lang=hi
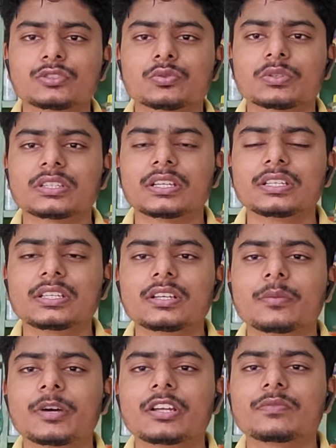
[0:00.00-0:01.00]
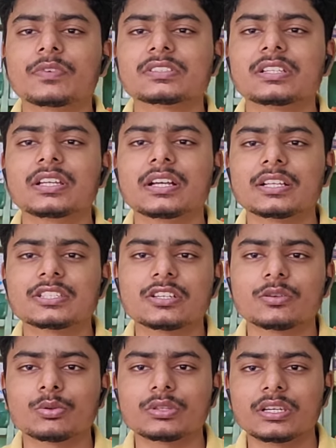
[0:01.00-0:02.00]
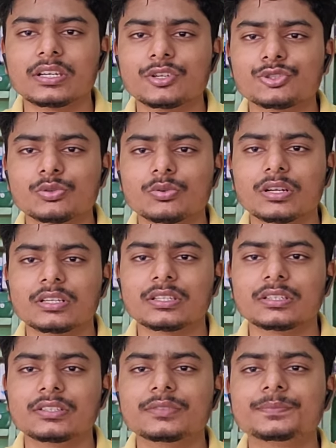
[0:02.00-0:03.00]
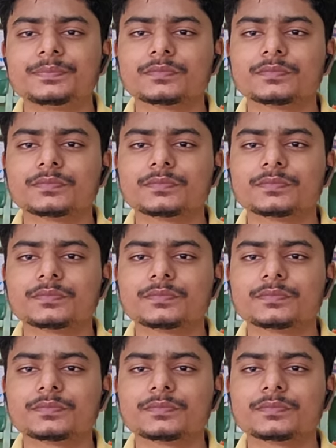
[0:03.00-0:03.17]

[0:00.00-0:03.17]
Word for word: कि स्वतः ही हमारी फसल एक अच्छी ग्रोथ लेना शुरू कर देती